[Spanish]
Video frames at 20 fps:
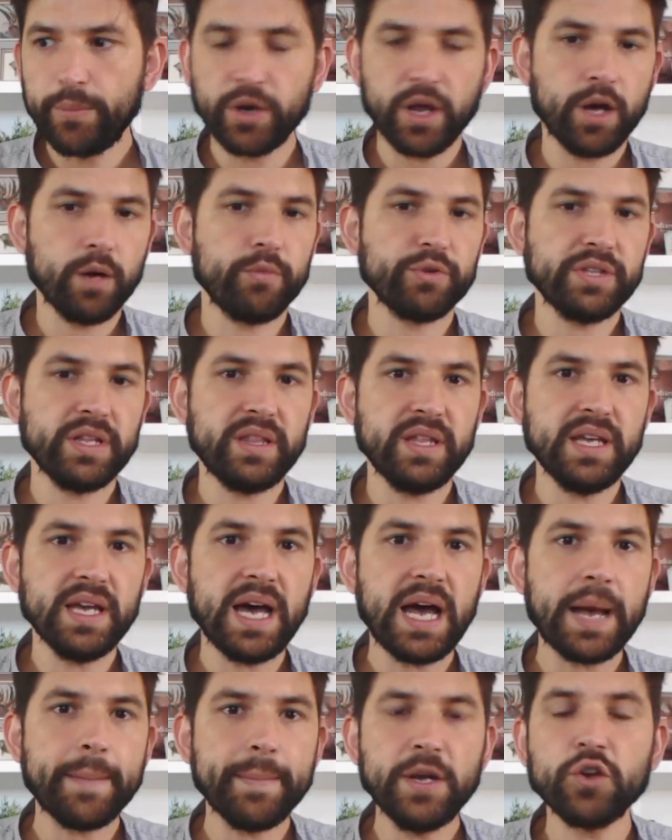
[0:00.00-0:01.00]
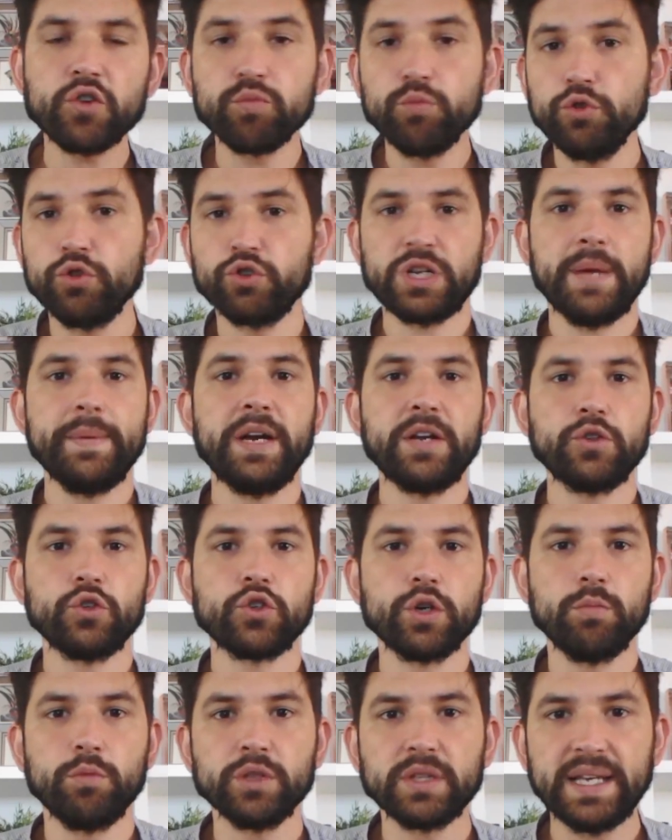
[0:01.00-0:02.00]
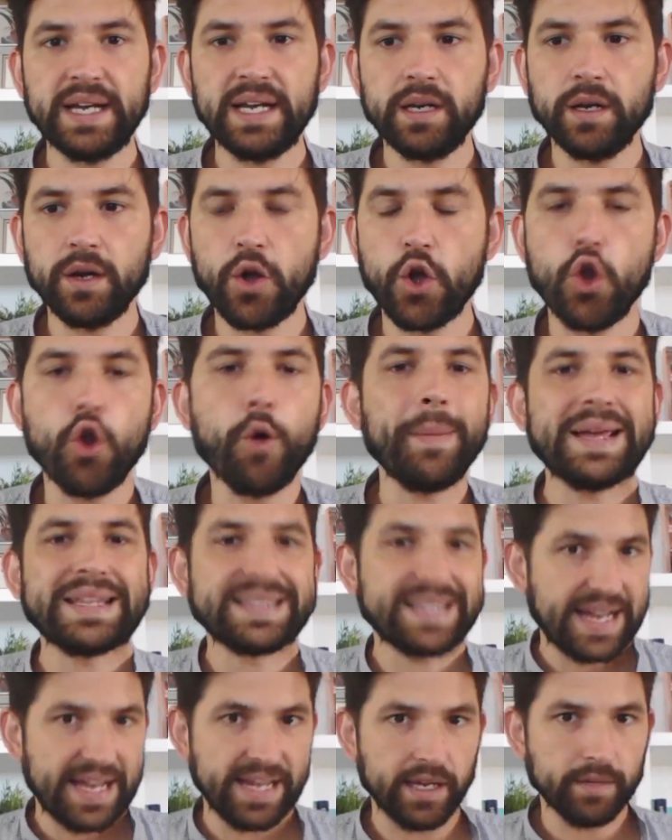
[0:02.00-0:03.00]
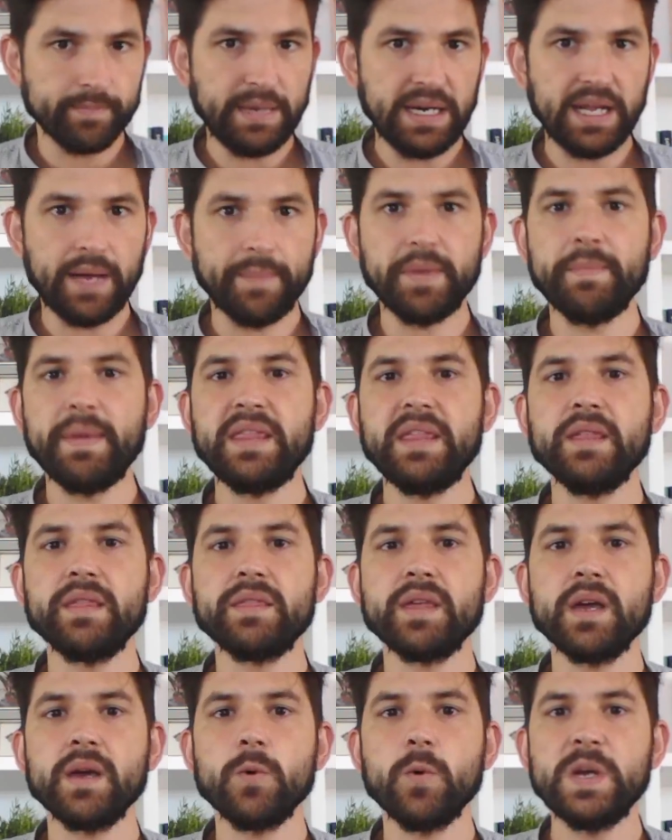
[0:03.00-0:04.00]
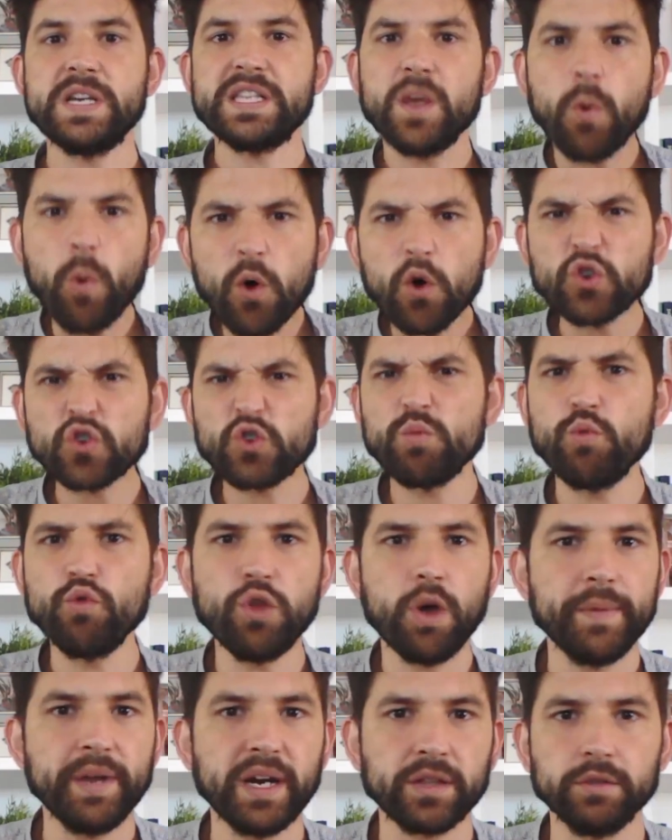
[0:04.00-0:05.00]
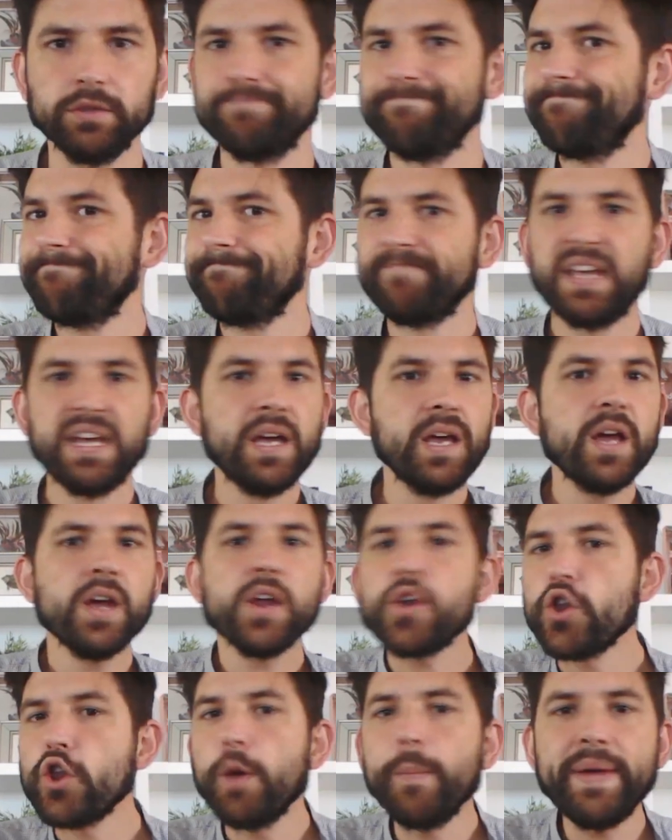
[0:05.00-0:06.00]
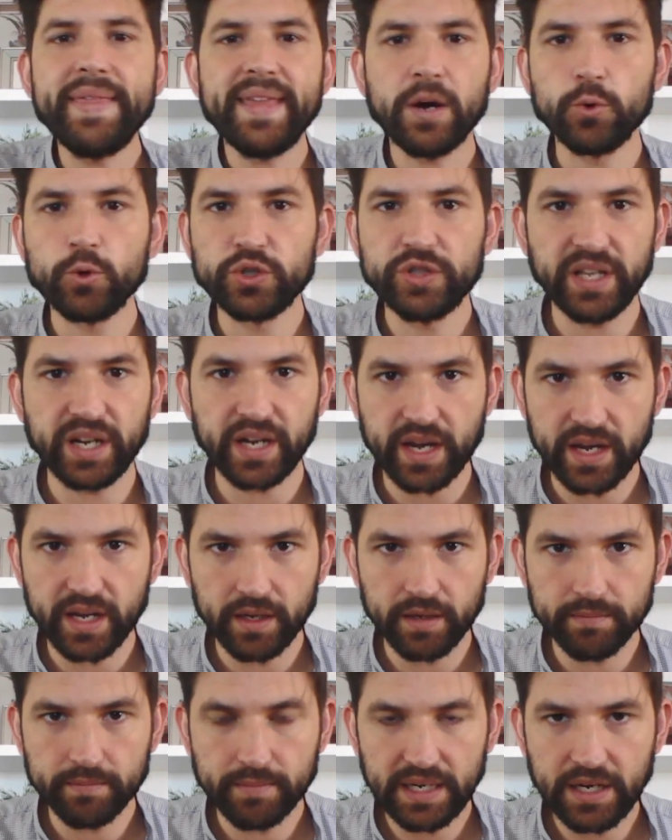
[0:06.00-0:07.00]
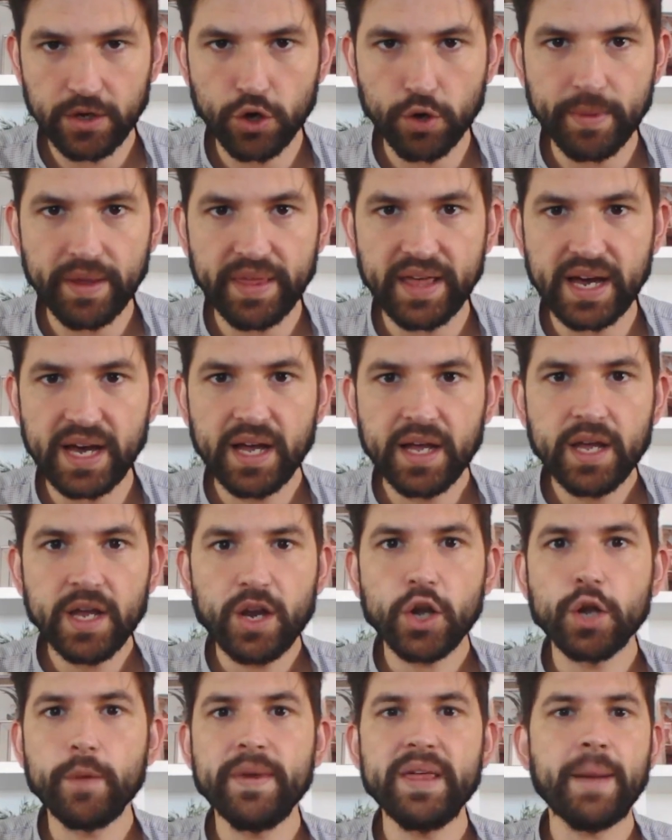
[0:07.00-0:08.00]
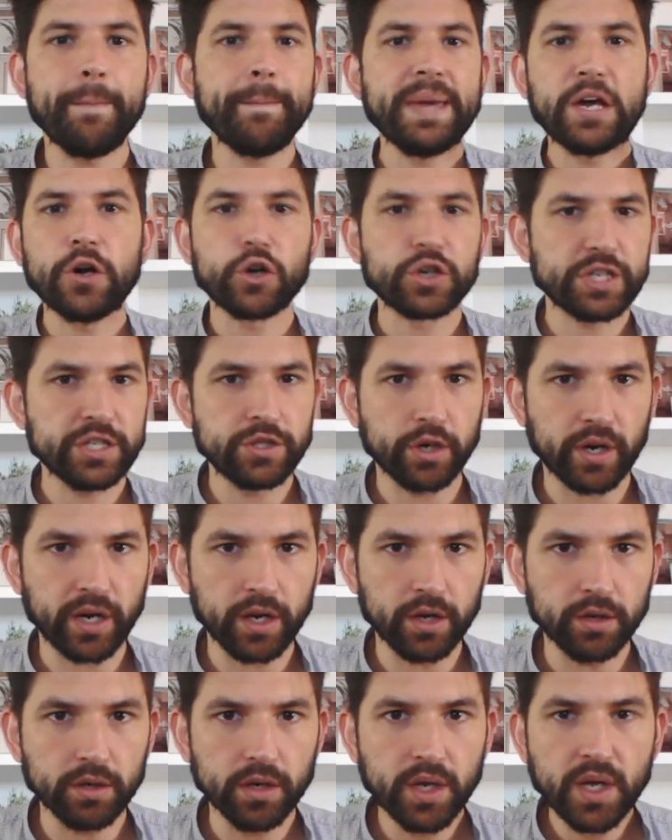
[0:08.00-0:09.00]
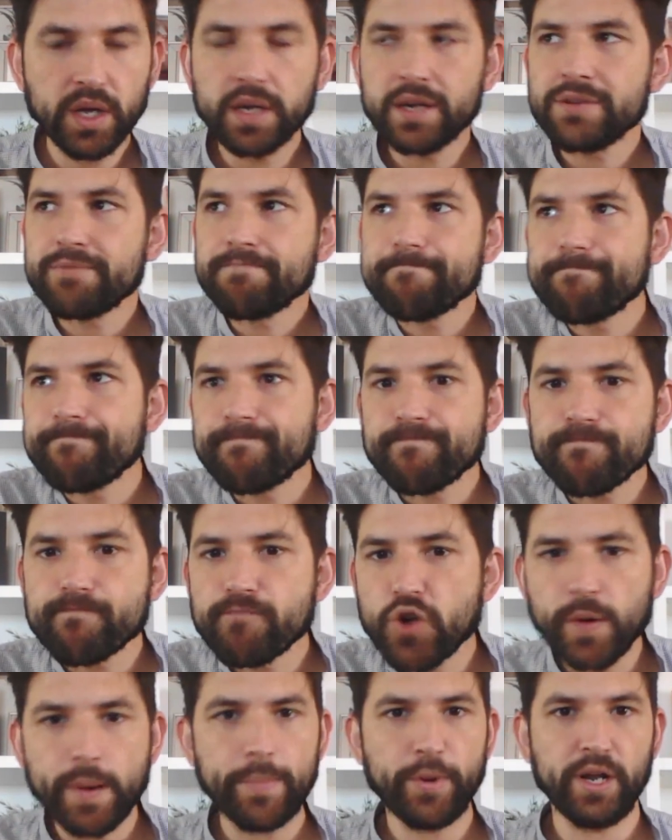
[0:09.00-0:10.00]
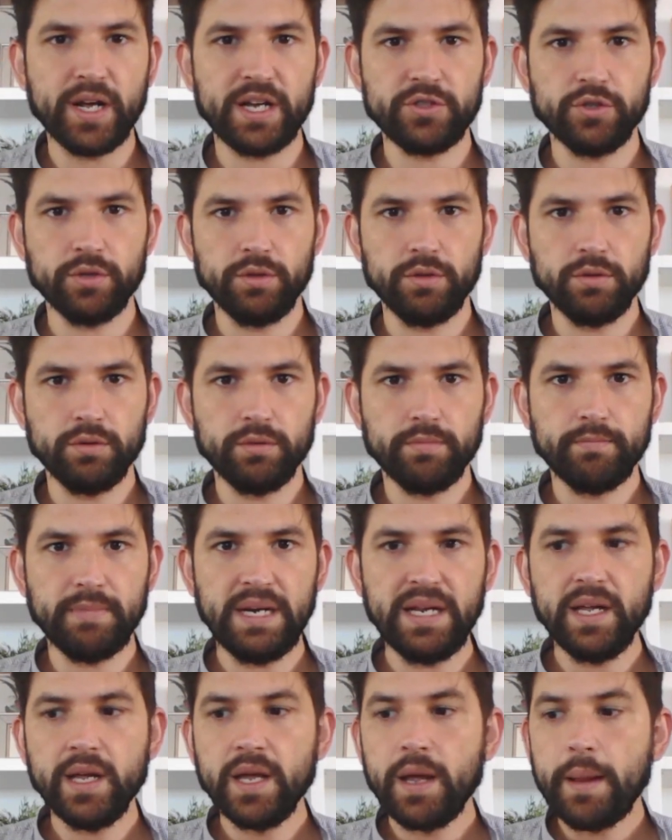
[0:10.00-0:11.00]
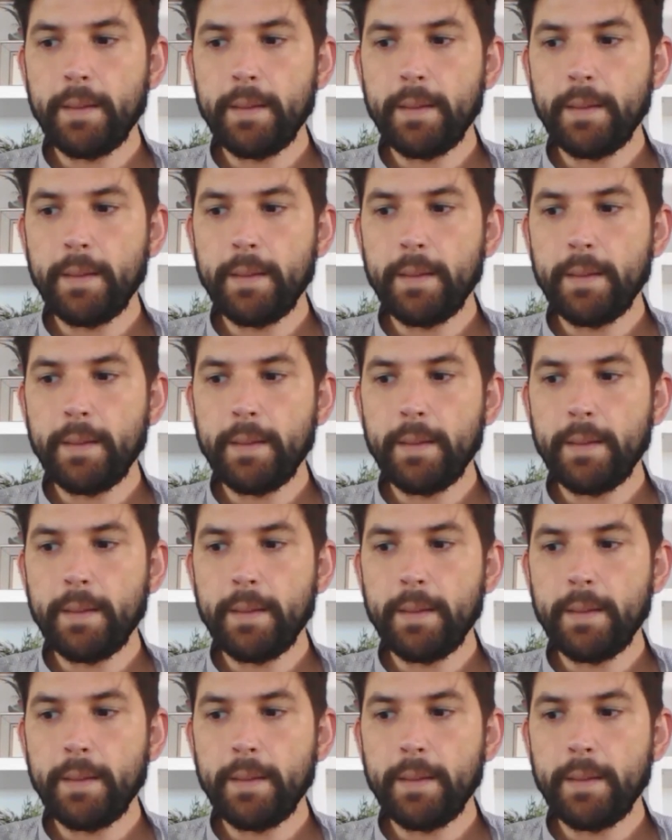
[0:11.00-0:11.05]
porque como os decía, a mí los mundos abiertos como tal no me atraen, ¿vale? A mí me dicen, este juego es un mundo abierto. No me da rinning, ¿vale? No me da, no me da picorcito rico. No me pone cachondo, ¿vale?